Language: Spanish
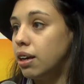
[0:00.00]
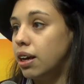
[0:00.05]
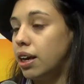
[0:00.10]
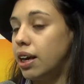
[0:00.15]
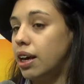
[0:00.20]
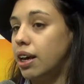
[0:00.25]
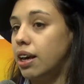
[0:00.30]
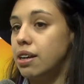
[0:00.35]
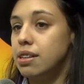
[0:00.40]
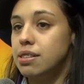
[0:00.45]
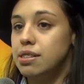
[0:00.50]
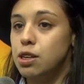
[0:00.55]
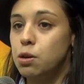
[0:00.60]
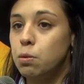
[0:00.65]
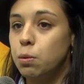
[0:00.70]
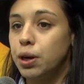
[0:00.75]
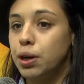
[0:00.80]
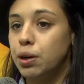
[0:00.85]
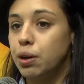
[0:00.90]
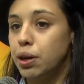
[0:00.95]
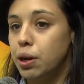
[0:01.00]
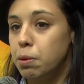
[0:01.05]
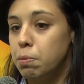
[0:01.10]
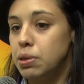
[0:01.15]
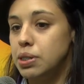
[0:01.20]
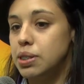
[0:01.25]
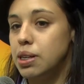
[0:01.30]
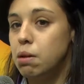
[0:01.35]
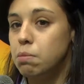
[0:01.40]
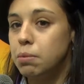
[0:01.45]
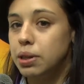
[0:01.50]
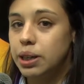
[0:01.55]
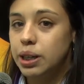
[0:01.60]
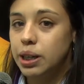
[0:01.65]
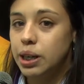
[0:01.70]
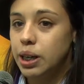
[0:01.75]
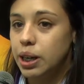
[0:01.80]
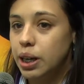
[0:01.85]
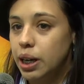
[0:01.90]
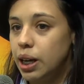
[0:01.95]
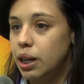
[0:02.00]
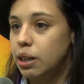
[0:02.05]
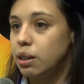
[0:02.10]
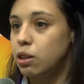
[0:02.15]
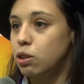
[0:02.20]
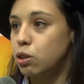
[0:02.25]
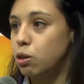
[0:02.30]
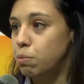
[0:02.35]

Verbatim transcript: Eh, sí, bueno, especialmente jinetes,